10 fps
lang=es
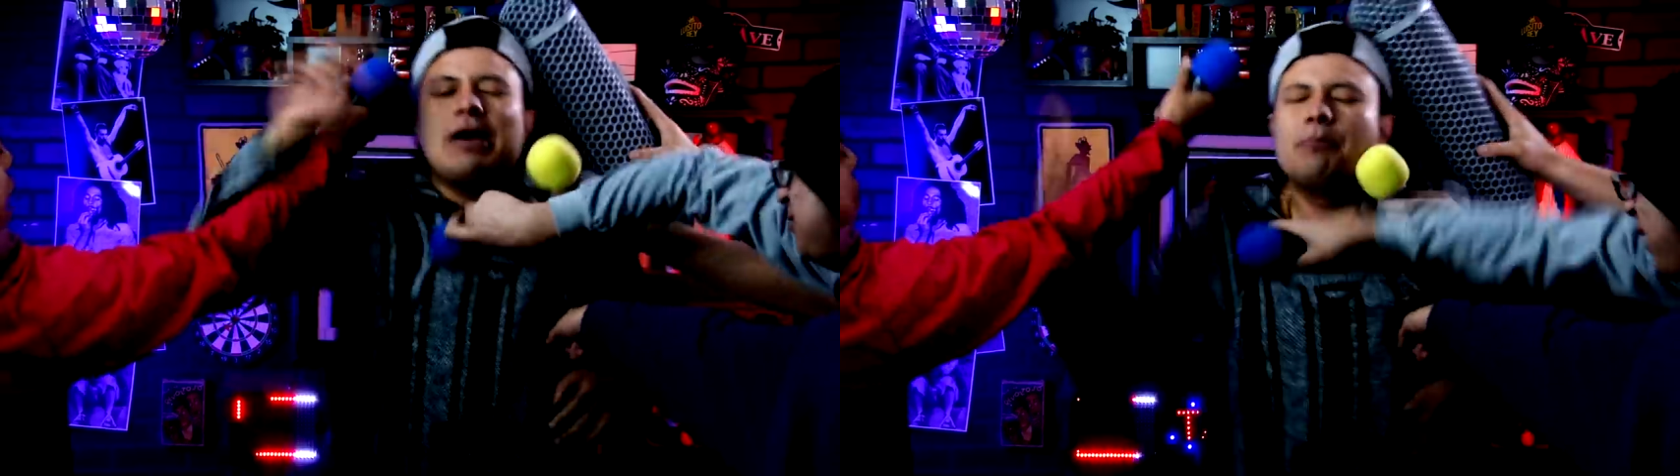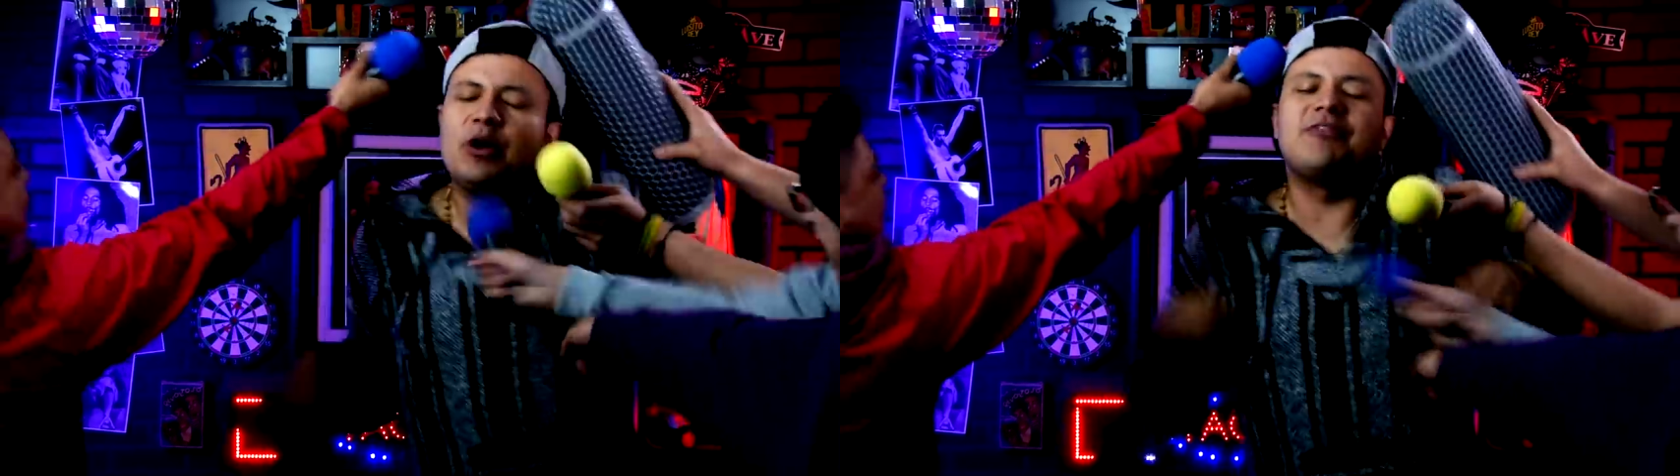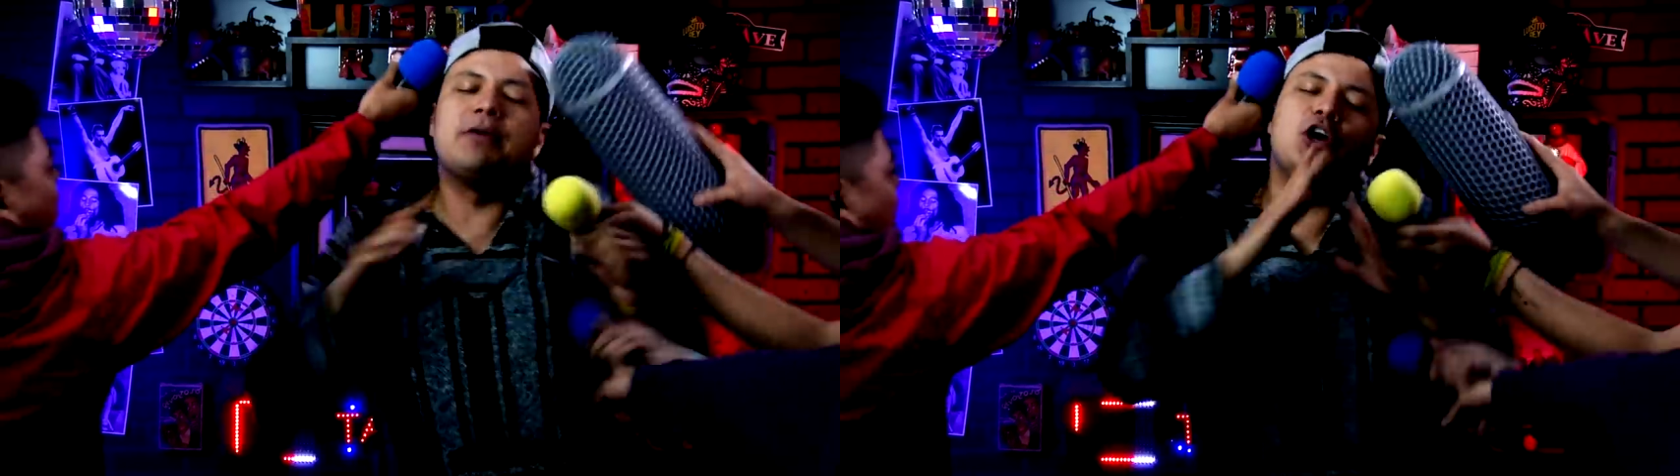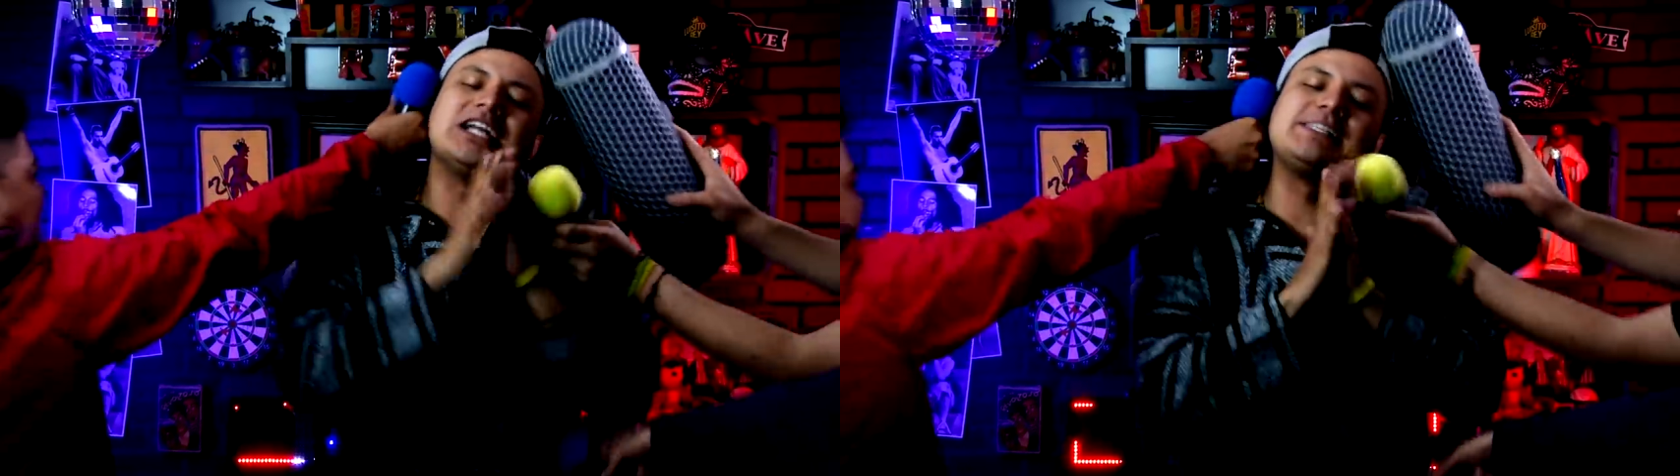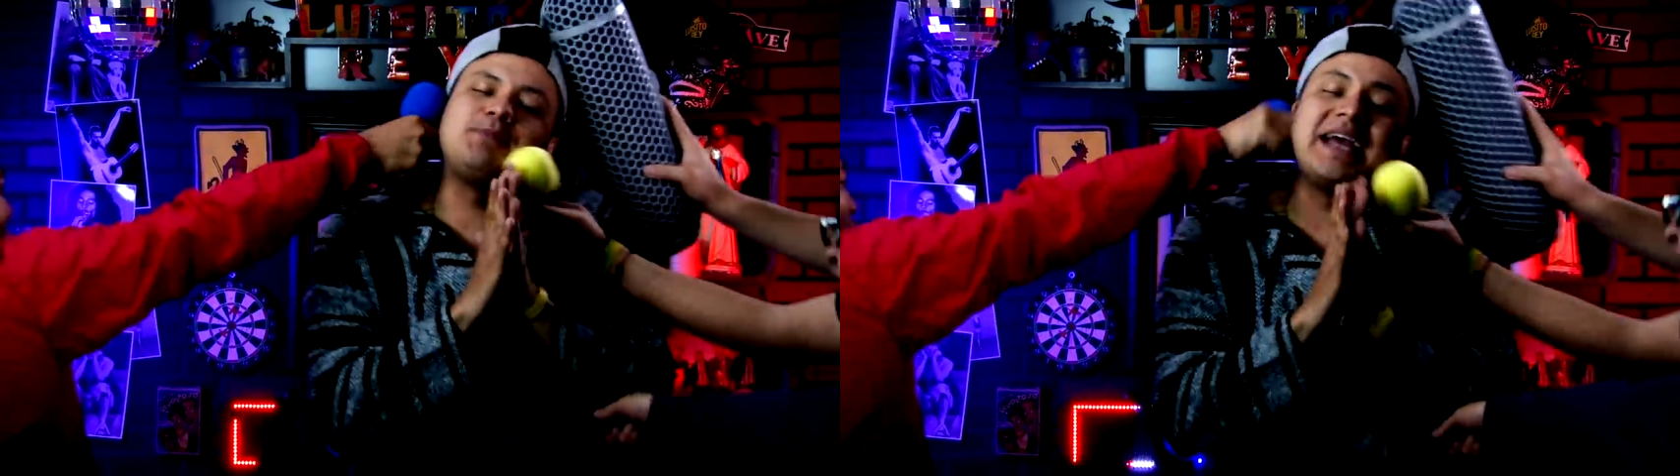Por favor,
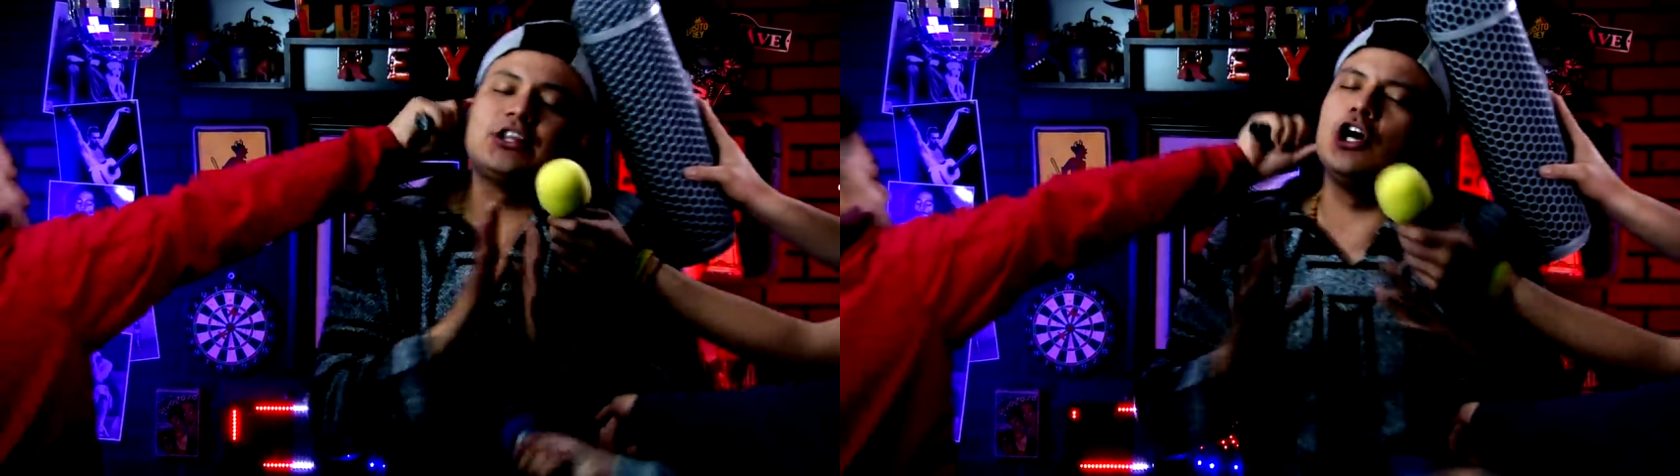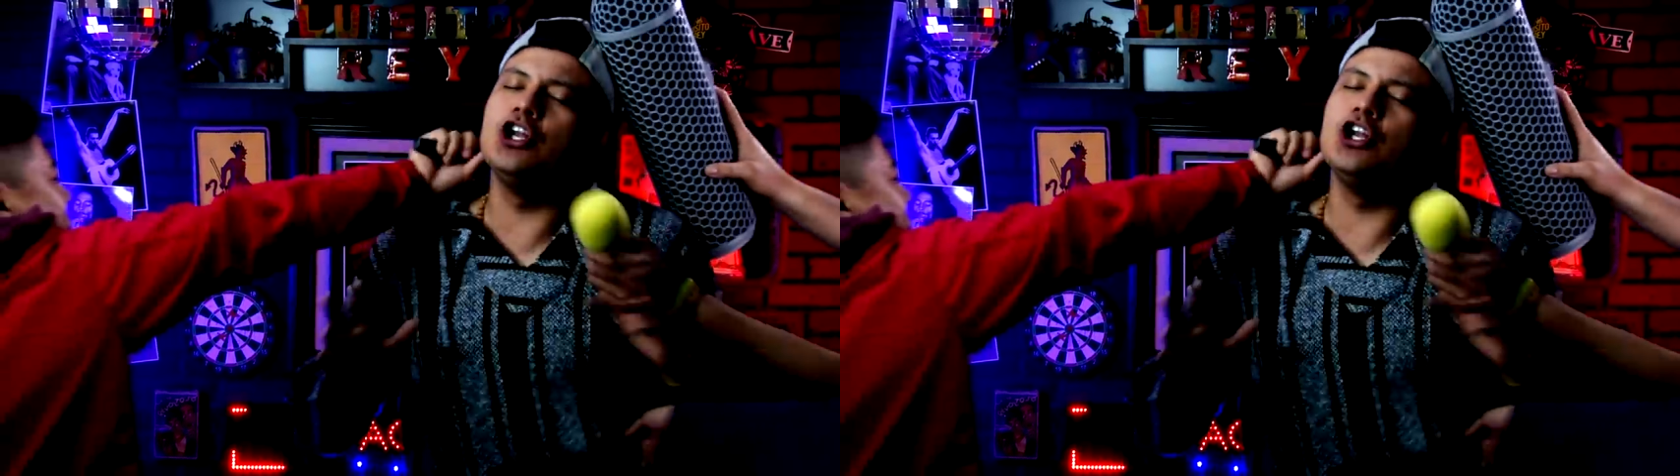respeto,